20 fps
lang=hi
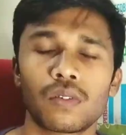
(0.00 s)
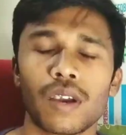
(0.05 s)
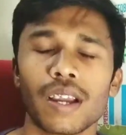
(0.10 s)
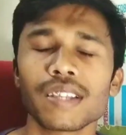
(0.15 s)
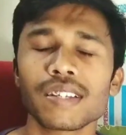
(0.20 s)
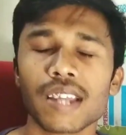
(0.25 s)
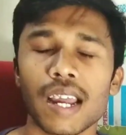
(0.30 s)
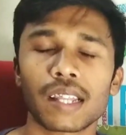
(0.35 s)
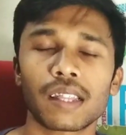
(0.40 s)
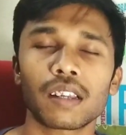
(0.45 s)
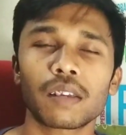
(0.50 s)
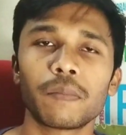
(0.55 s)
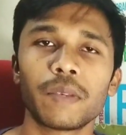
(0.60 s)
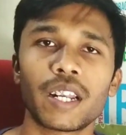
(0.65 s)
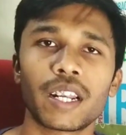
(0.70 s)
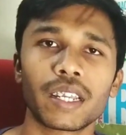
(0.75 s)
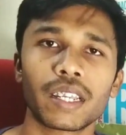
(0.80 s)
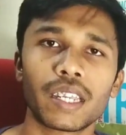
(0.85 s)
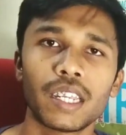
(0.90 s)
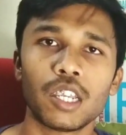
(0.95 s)
सो so गाइस जहाँ तक
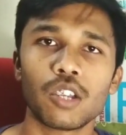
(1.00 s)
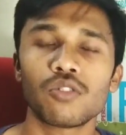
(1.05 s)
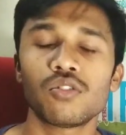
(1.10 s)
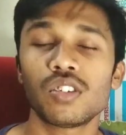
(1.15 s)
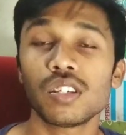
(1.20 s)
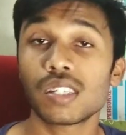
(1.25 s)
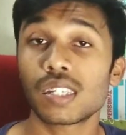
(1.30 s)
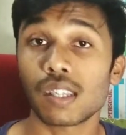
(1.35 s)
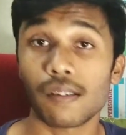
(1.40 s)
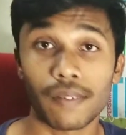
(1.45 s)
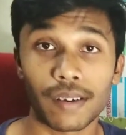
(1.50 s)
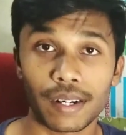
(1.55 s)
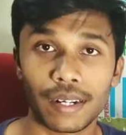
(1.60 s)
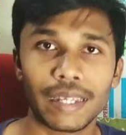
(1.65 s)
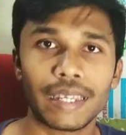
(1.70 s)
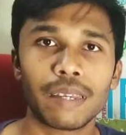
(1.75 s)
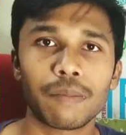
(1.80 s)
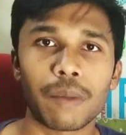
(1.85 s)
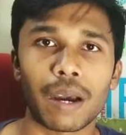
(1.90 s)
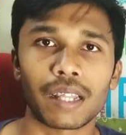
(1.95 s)
मीडियाटेक हीलियो जी सेवेंटी
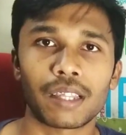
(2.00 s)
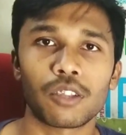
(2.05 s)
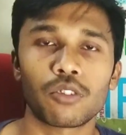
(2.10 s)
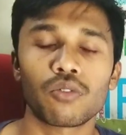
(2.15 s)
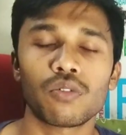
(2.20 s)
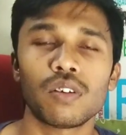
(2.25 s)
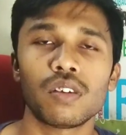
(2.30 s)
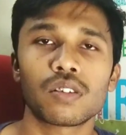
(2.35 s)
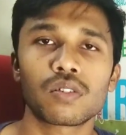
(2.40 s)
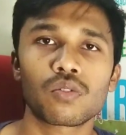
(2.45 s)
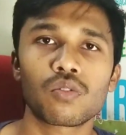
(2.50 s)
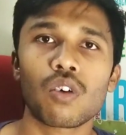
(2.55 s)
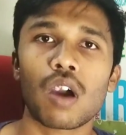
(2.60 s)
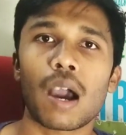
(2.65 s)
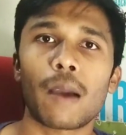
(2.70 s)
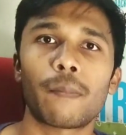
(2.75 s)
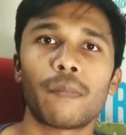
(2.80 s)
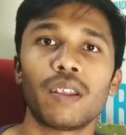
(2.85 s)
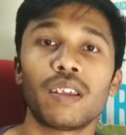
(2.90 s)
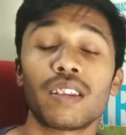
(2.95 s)
की बात है तो इसको
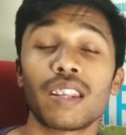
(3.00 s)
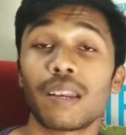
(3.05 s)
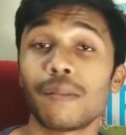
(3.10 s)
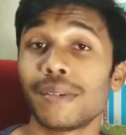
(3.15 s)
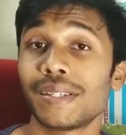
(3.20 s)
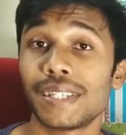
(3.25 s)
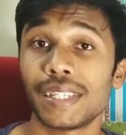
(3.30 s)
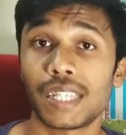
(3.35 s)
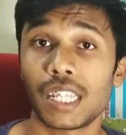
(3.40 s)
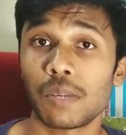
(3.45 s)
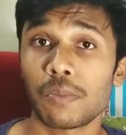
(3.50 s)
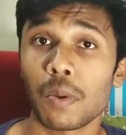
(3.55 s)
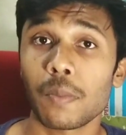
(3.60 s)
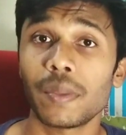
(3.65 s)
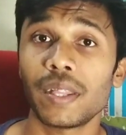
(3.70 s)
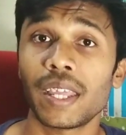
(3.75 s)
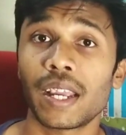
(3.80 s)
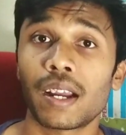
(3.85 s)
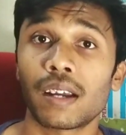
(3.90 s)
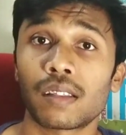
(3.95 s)
आपने रियलमी सी में
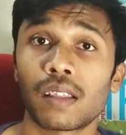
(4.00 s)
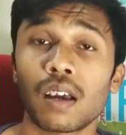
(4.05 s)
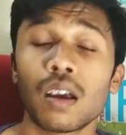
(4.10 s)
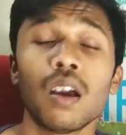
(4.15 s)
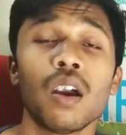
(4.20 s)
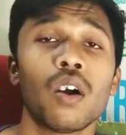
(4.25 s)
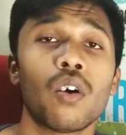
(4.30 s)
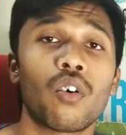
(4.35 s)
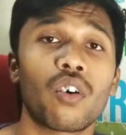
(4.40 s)
भी देखा था